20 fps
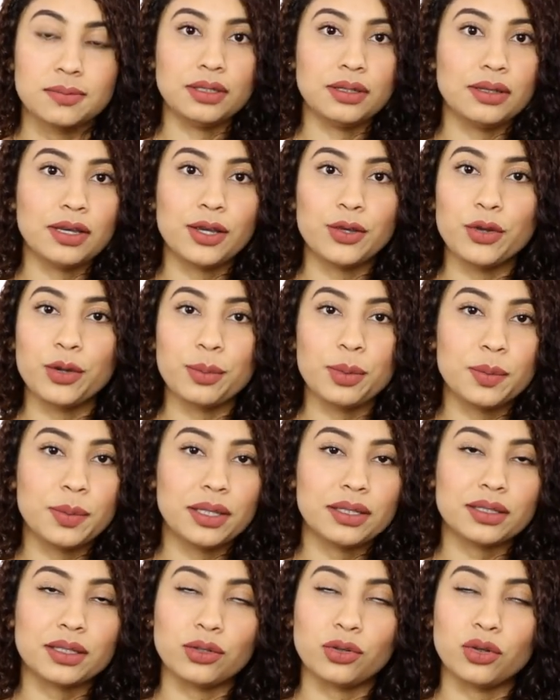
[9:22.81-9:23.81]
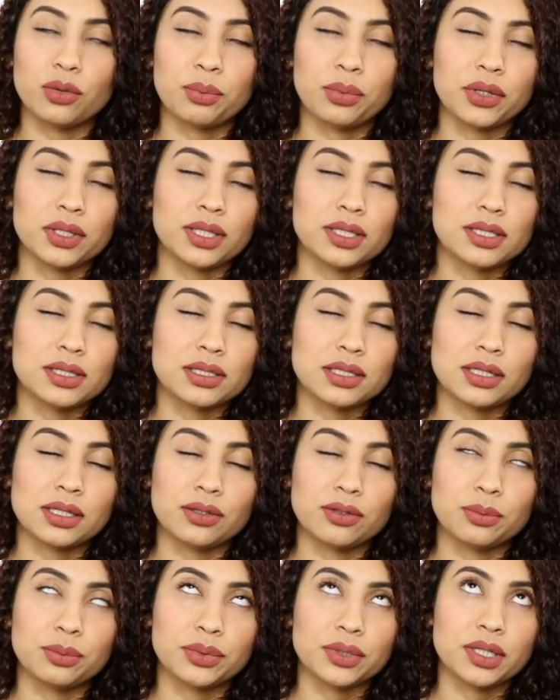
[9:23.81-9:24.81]
Y dije yo en mi mente, no puede
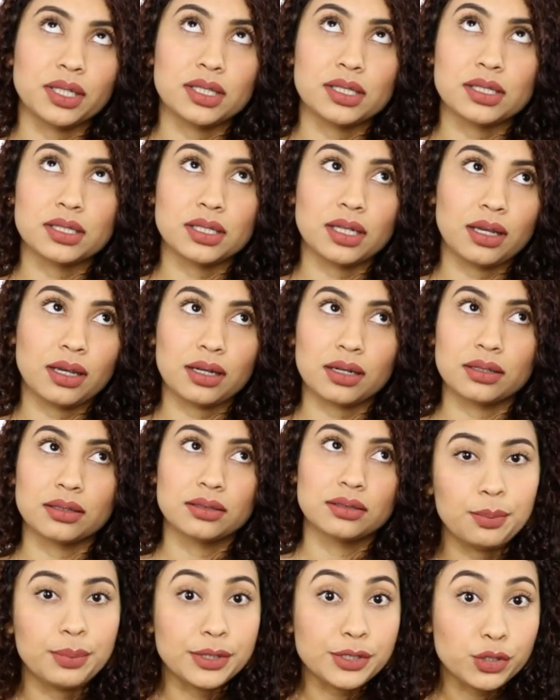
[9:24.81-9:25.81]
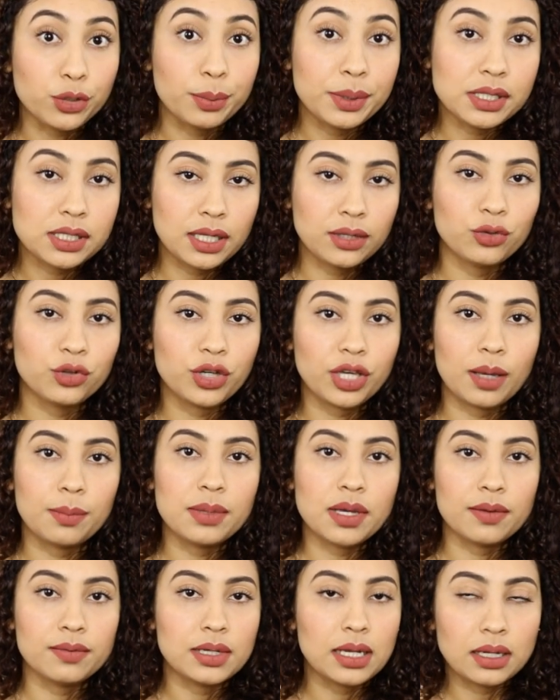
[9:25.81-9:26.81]
ser, no puede ser. Y pues yo pensando que ya
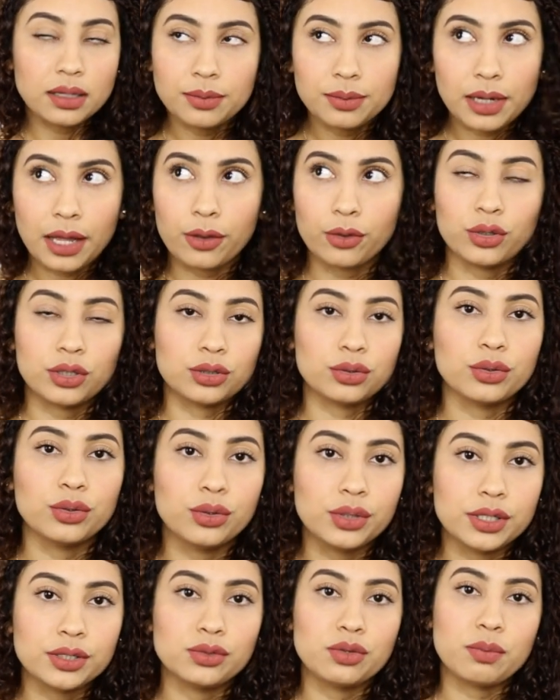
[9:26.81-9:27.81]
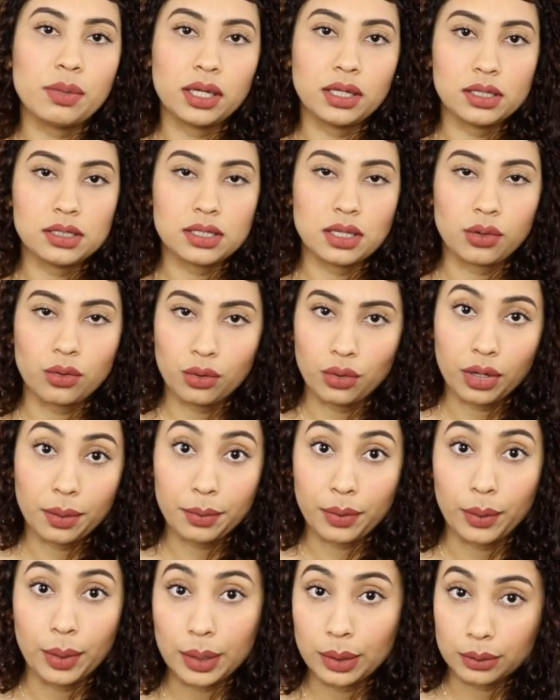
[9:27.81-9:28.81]
me había librado de todo eso, imagínense con lo que
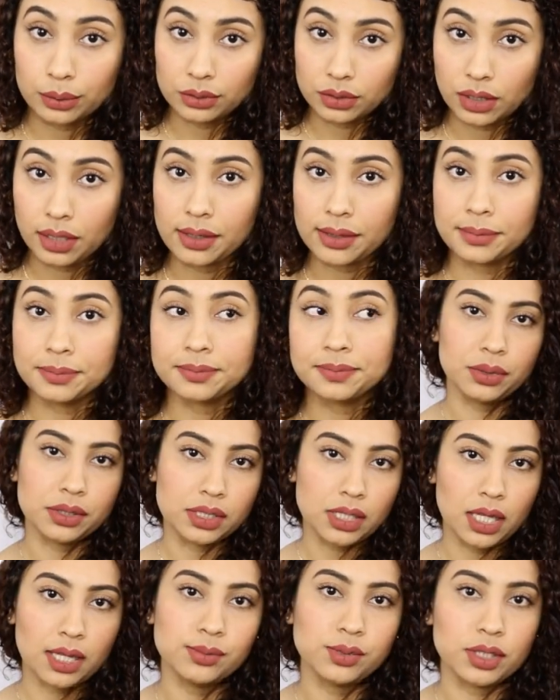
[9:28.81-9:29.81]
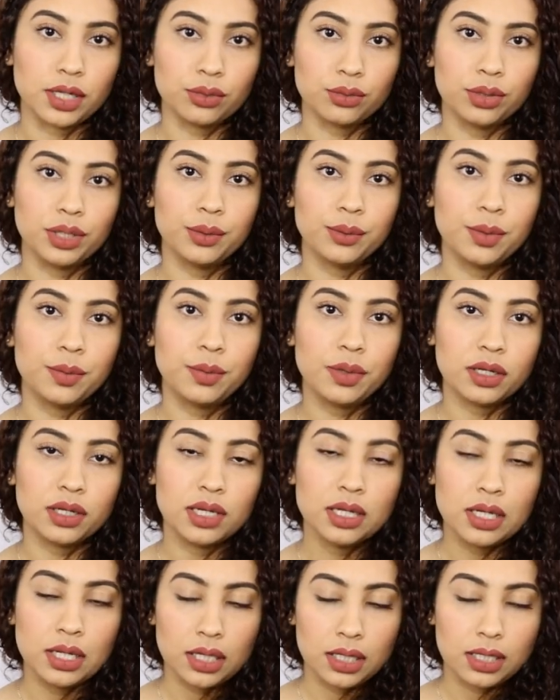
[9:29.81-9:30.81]
me vengo a encontrar. Pues nada, buscar dónde vivir
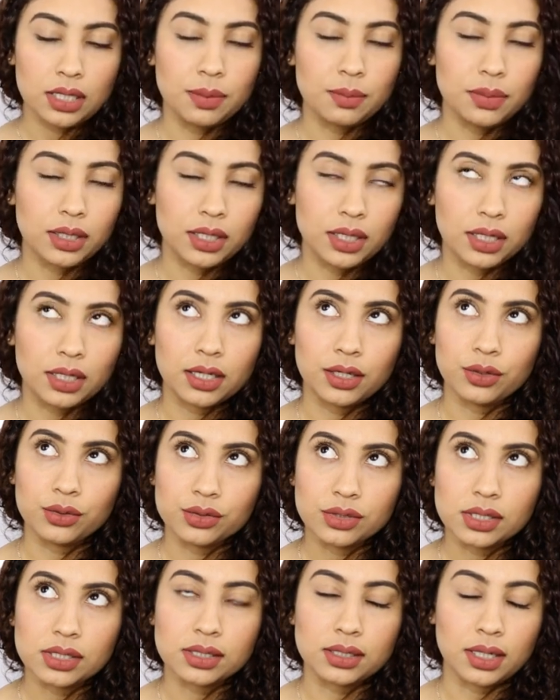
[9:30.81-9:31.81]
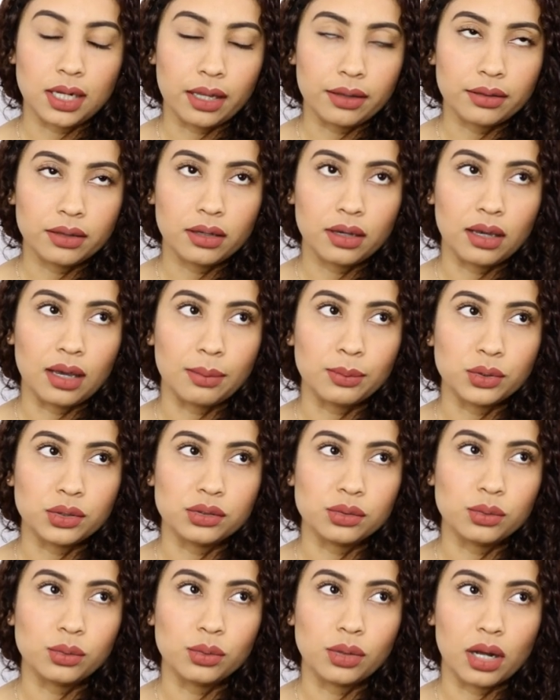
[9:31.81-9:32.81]
y miren que Dios es grande y
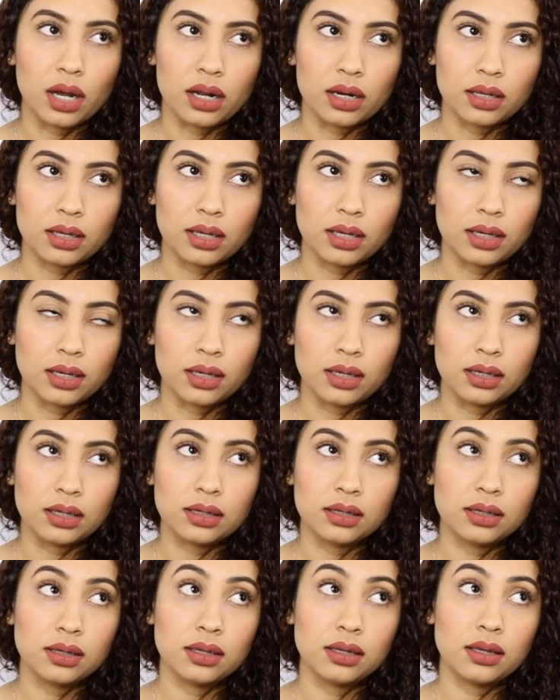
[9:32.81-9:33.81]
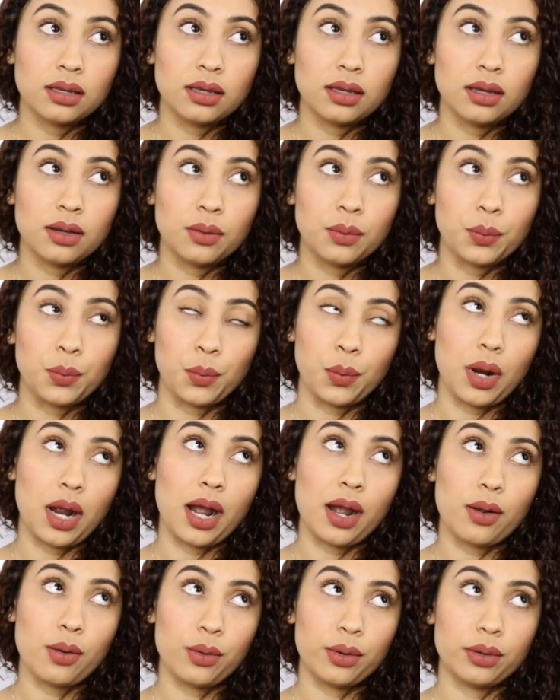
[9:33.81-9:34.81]
hallamos un lugar que,
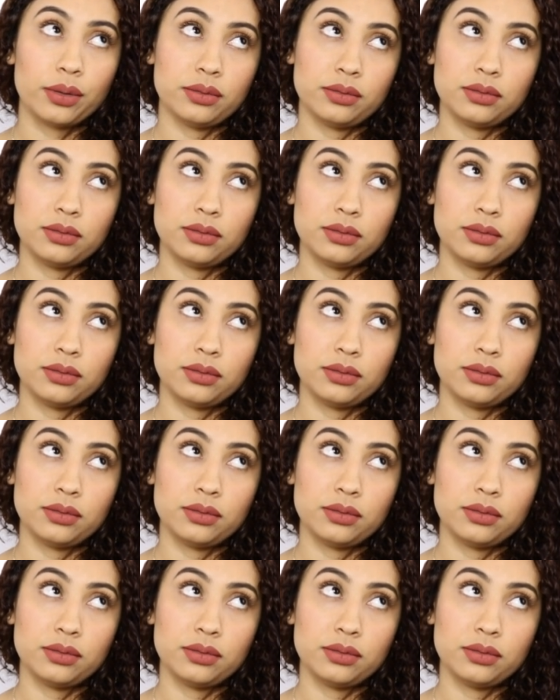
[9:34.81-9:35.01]
wow,